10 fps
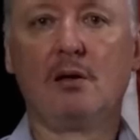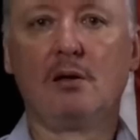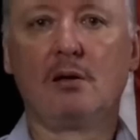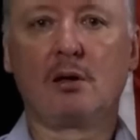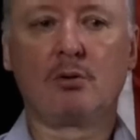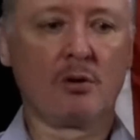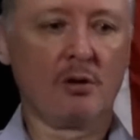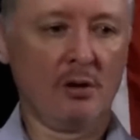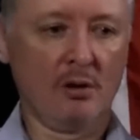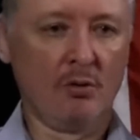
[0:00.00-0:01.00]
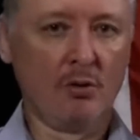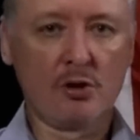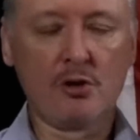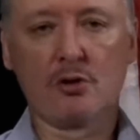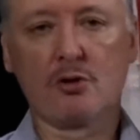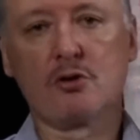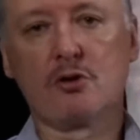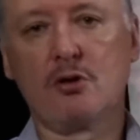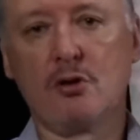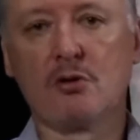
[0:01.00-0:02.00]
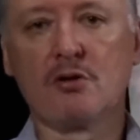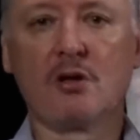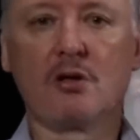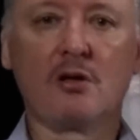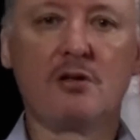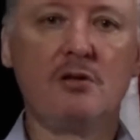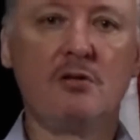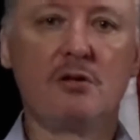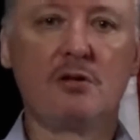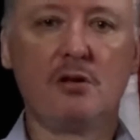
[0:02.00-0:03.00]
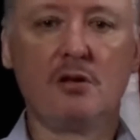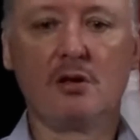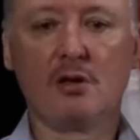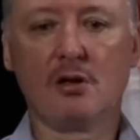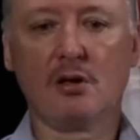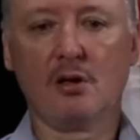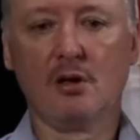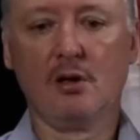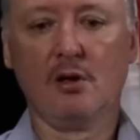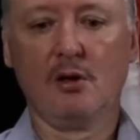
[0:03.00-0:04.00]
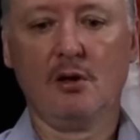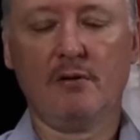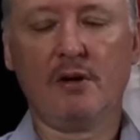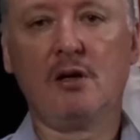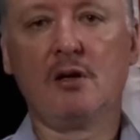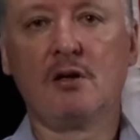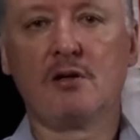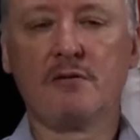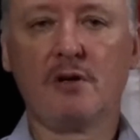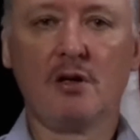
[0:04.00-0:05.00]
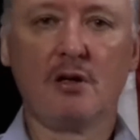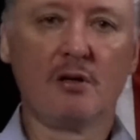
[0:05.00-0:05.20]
которое очень серьезно отразилось и на военной сфере, и на